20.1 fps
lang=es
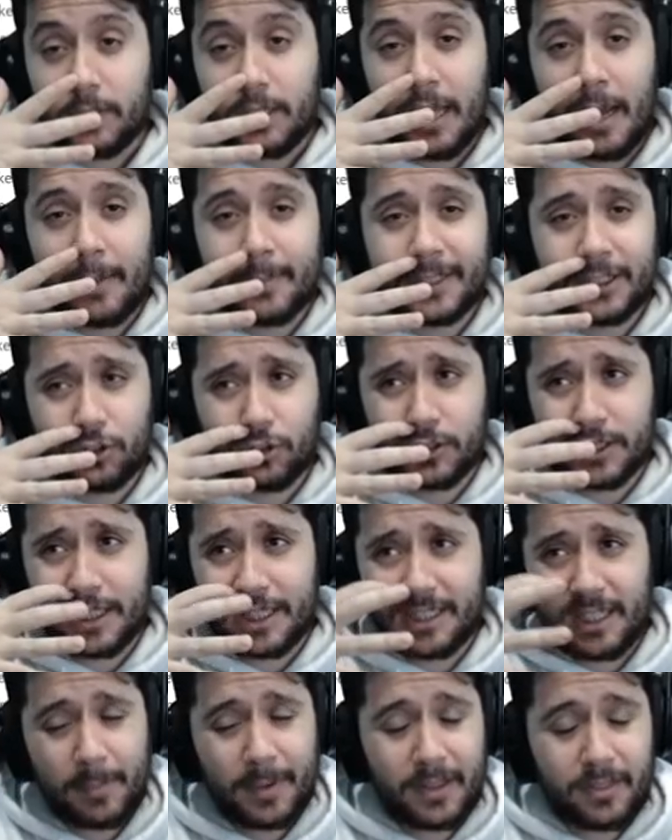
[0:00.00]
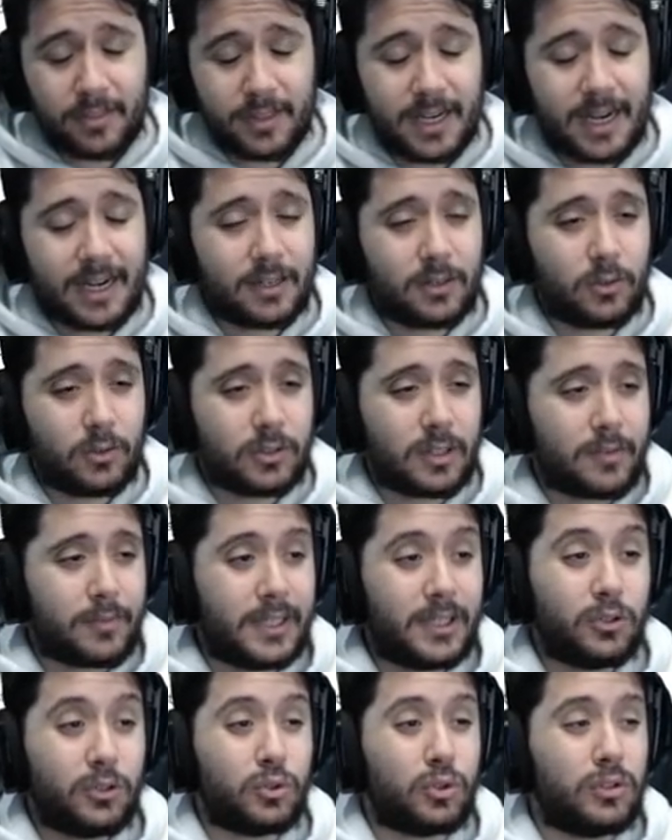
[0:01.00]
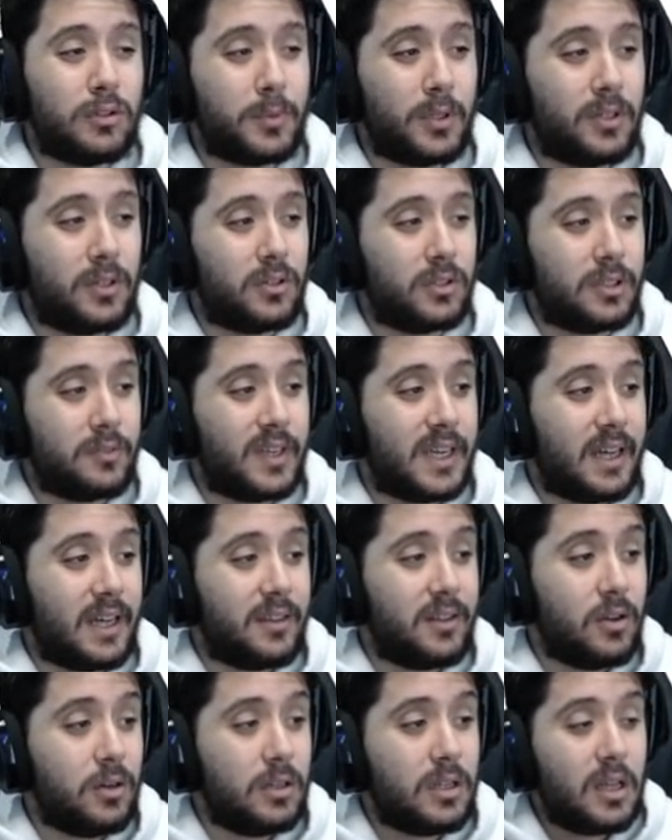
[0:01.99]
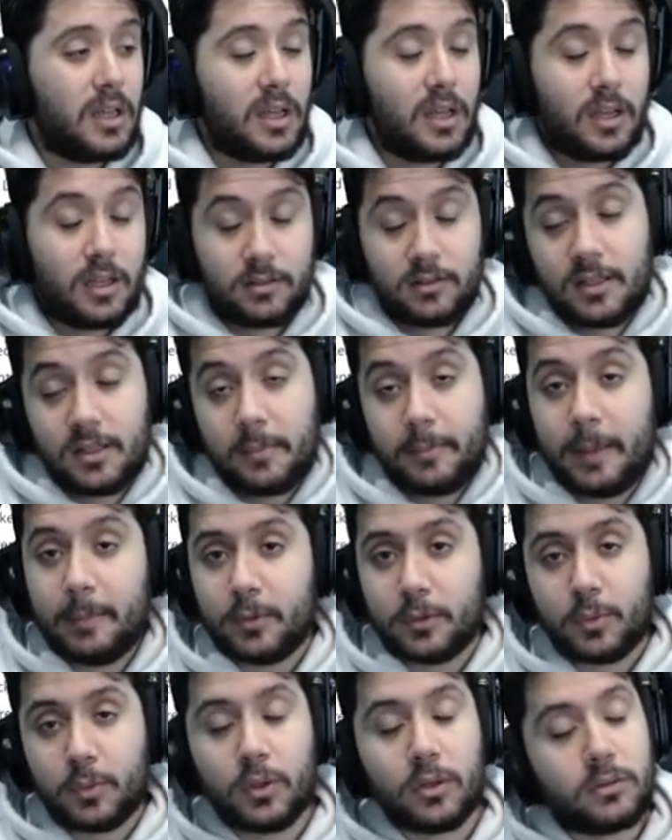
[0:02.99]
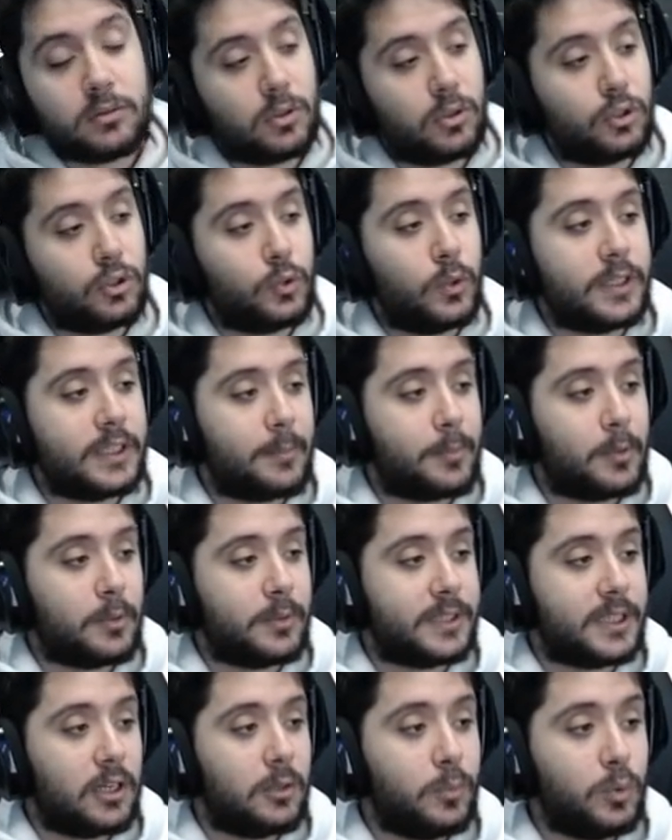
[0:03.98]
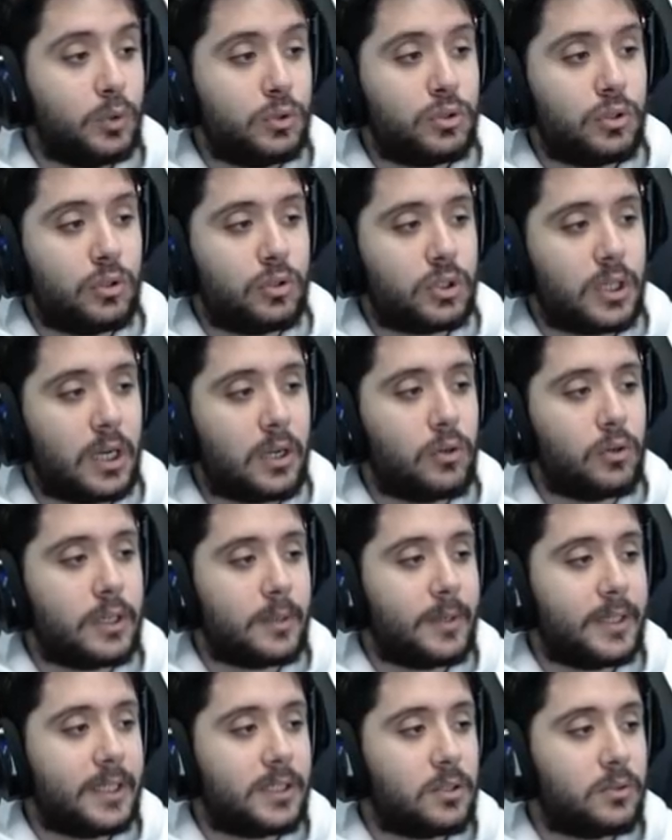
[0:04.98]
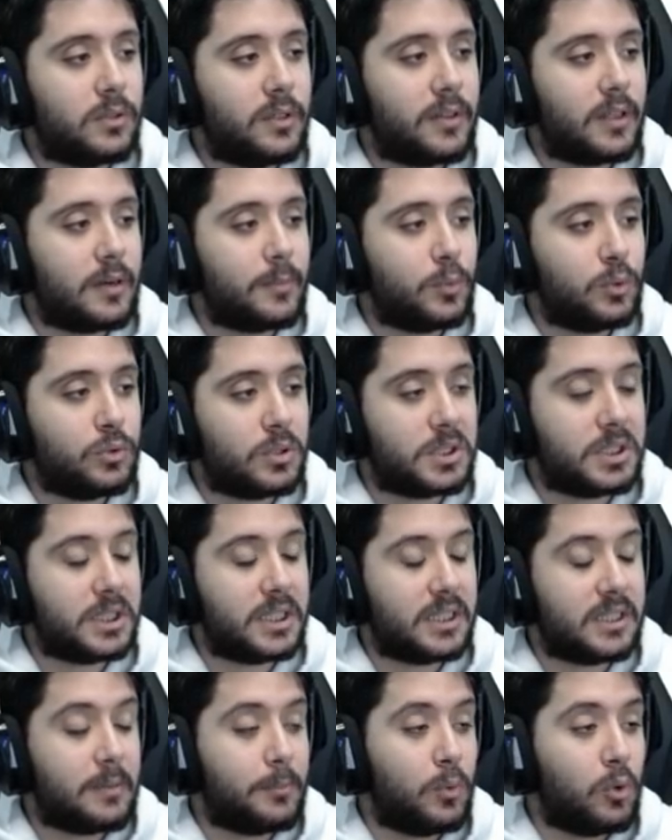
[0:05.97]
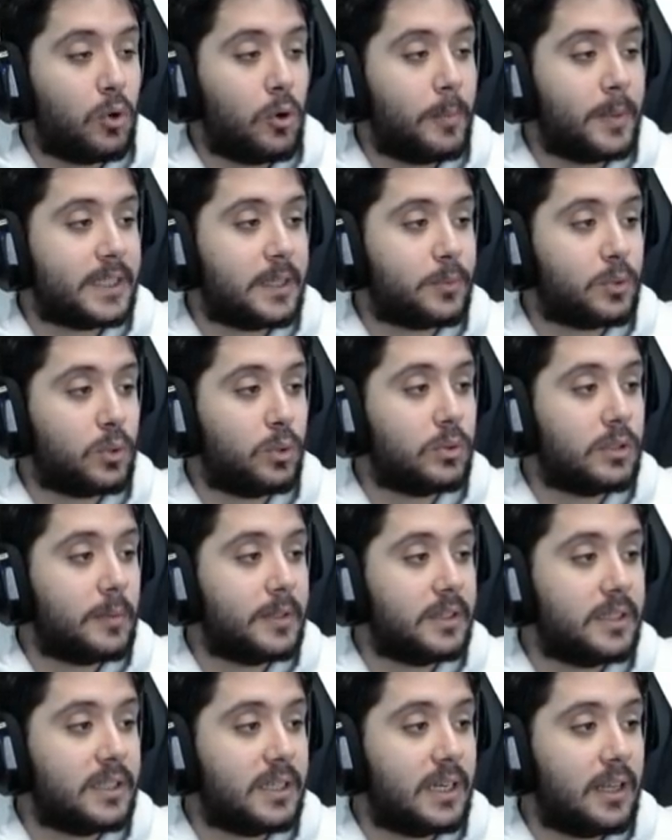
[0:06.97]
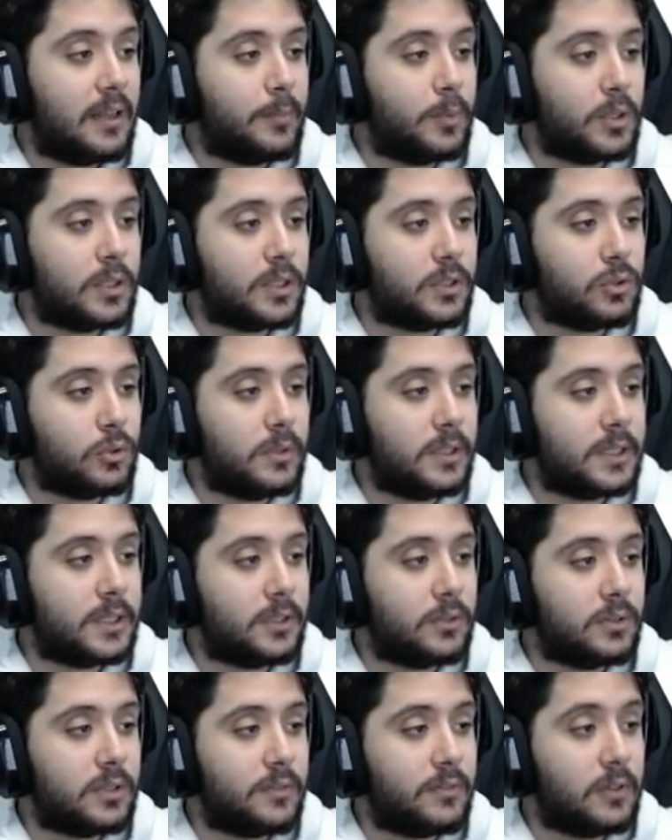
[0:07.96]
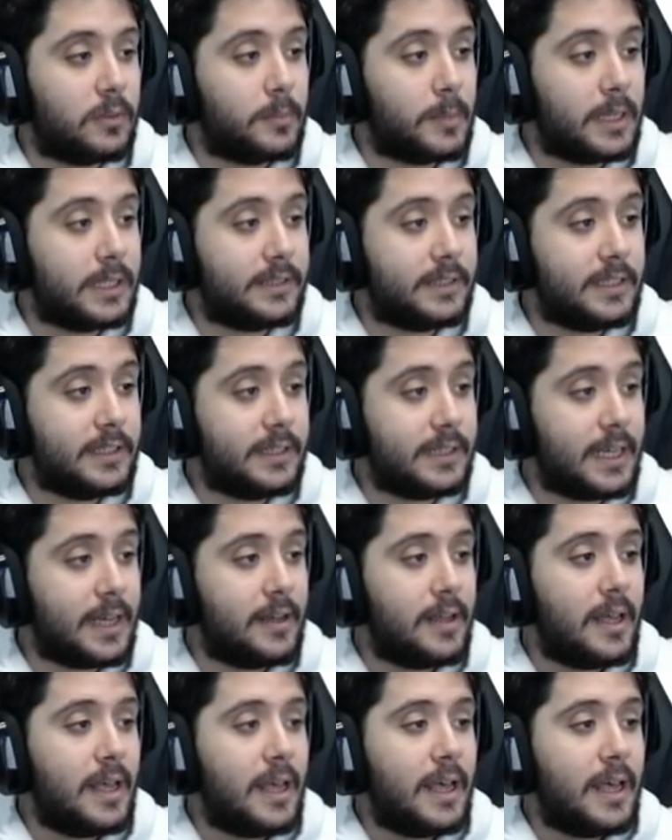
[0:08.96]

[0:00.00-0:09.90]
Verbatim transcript: amistosas aparecerán en, en otro tipo de notificación también, pues bueno, no sueles aprovecharlo mucho, no es algo que vayas a utilizar mucho, así que tampoco pasa absolutamente nada porque estuviese de otra forma distinta.